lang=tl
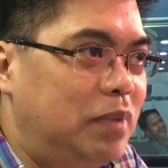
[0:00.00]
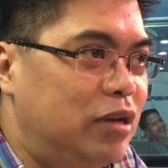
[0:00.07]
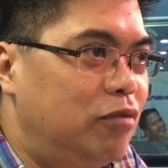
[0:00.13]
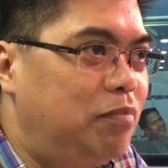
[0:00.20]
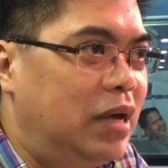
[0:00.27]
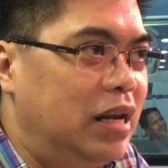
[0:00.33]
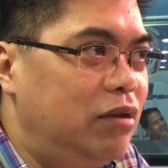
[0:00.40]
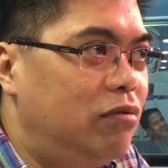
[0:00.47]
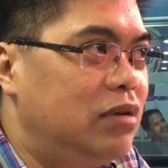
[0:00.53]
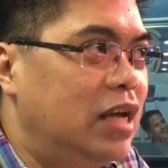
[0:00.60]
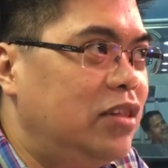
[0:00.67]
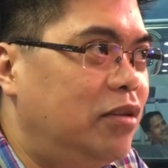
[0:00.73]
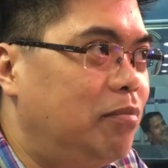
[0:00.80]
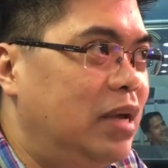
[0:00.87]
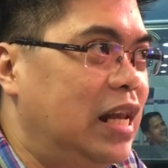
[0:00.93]
pero parehong
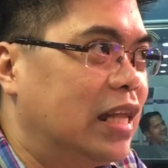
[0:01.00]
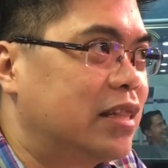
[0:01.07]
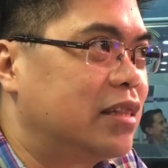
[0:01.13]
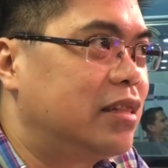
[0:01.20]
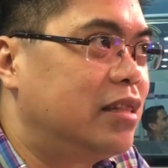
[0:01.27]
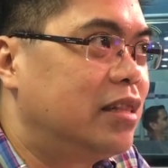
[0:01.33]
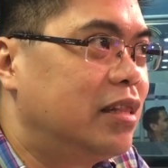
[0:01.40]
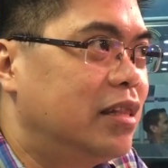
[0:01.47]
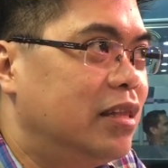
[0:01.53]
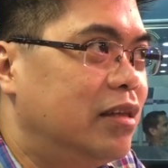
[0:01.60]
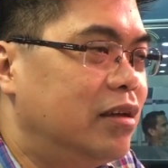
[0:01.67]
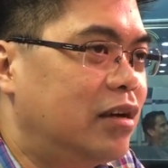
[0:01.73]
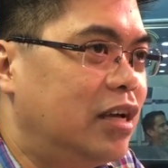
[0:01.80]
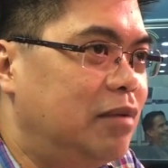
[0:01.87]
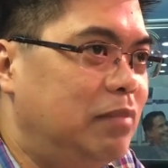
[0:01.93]
nasa balat.
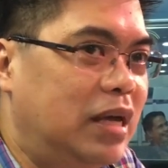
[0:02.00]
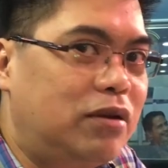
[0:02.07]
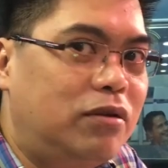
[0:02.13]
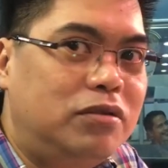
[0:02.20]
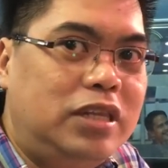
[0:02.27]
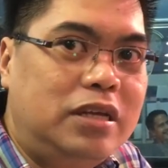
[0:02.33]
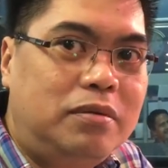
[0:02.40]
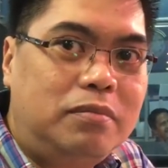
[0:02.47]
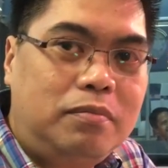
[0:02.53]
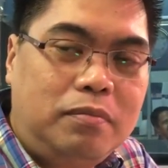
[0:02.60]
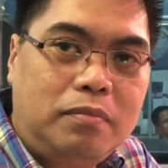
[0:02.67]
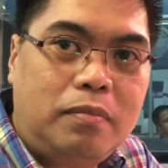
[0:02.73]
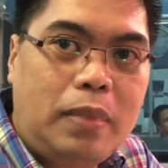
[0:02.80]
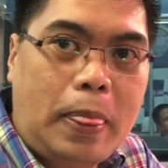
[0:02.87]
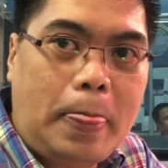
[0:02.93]
Okay, meron so, ding... pag
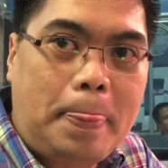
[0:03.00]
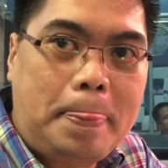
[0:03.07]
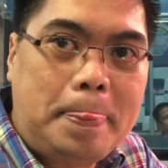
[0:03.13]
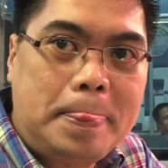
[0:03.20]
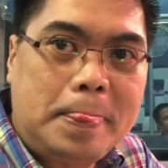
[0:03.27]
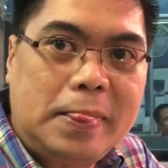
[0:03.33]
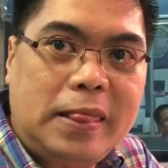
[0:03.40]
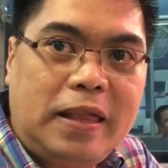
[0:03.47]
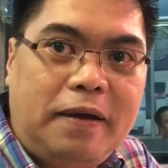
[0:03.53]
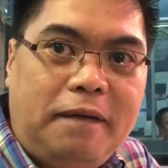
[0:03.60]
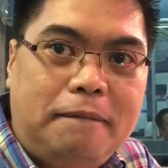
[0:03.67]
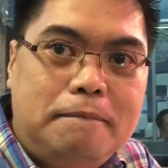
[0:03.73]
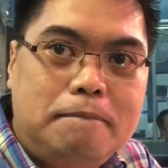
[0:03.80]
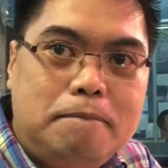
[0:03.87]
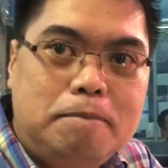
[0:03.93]
lipoma, hindi
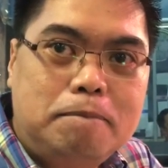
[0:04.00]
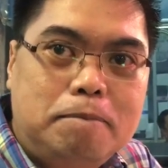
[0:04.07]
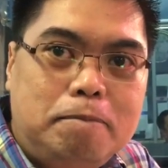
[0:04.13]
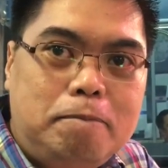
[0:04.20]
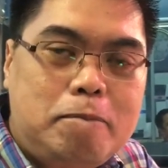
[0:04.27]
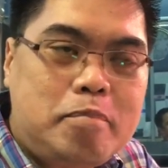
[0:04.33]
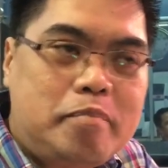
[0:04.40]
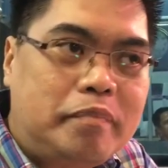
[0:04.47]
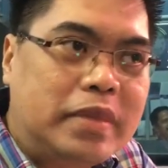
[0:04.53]
magiging cancer?